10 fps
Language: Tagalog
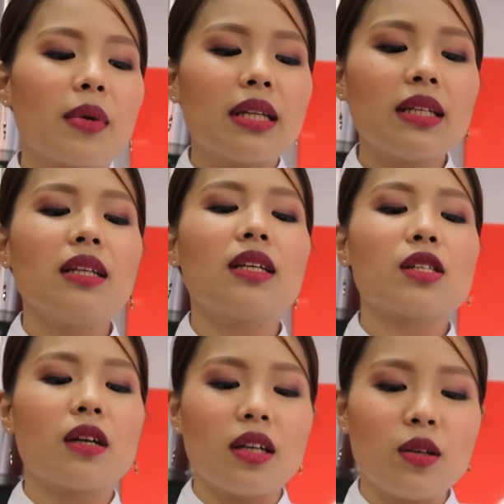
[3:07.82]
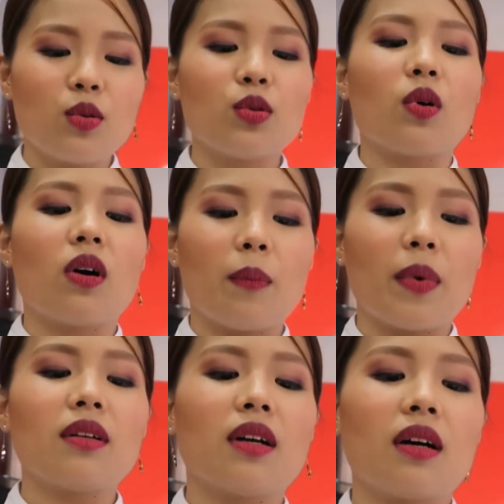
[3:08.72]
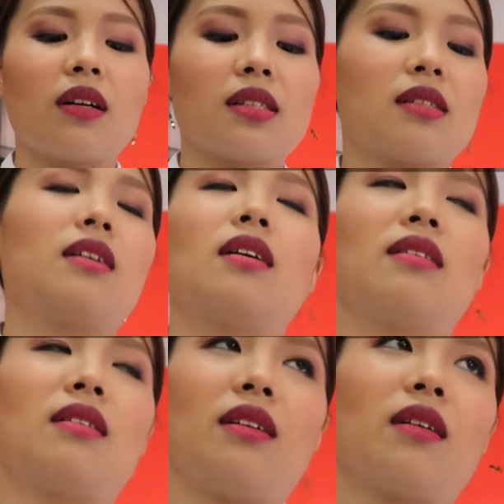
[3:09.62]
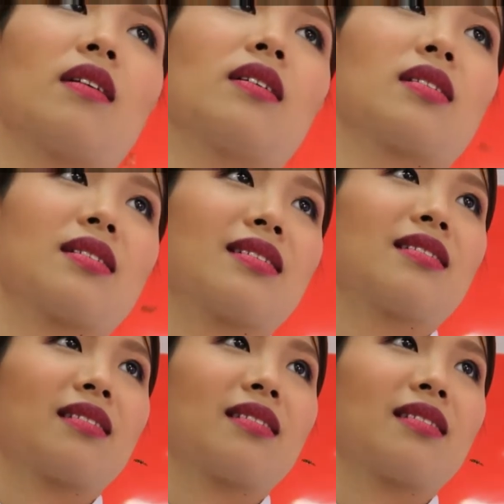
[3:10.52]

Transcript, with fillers: madali na siyang iluto kapag naka-rest na ng 3 hours.